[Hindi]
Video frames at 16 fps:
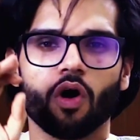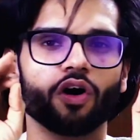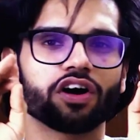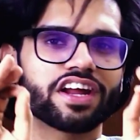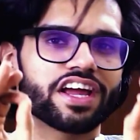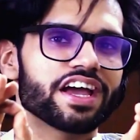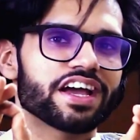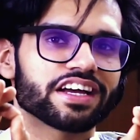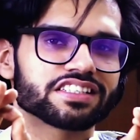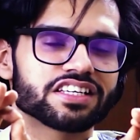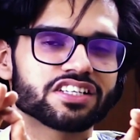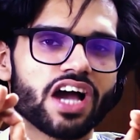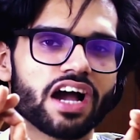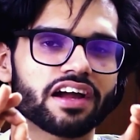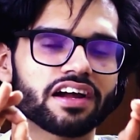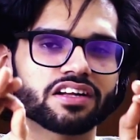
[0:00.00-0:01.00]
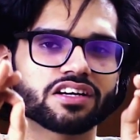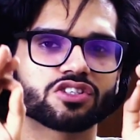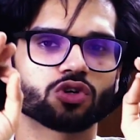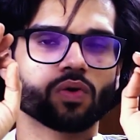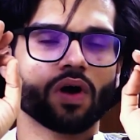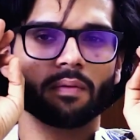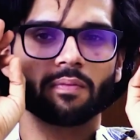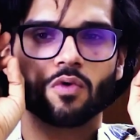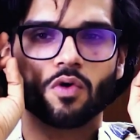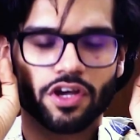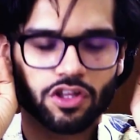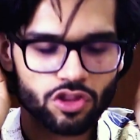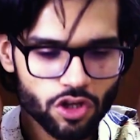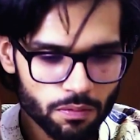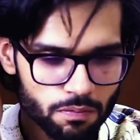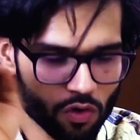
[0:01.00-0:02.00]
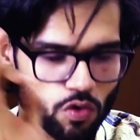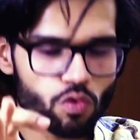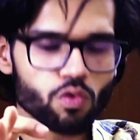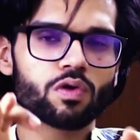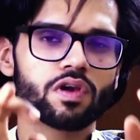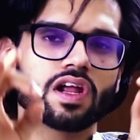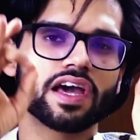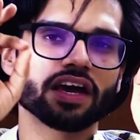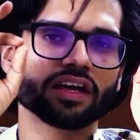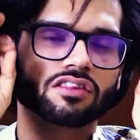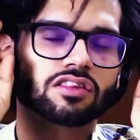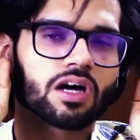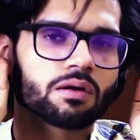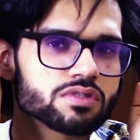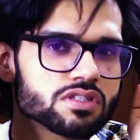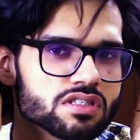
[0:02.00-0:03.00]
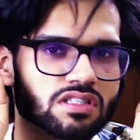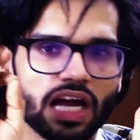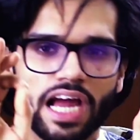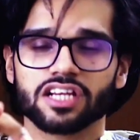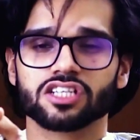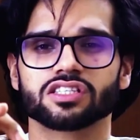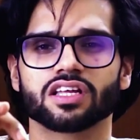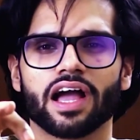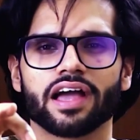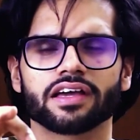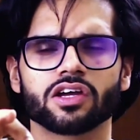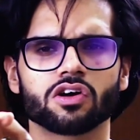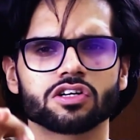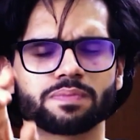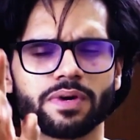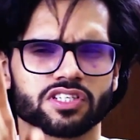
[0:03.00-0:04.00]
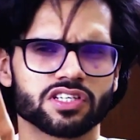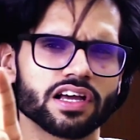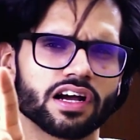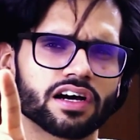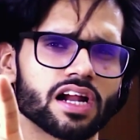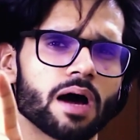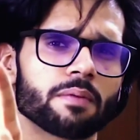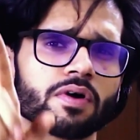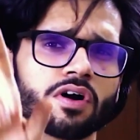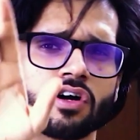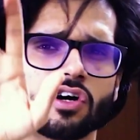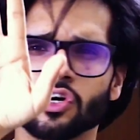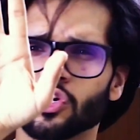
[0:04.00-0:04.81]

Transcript: और एक ऐसी जैकेट है जो आपको एकदम कूल एकदम स्टाइलिश दिखाएगी और स्पेशली अगर आप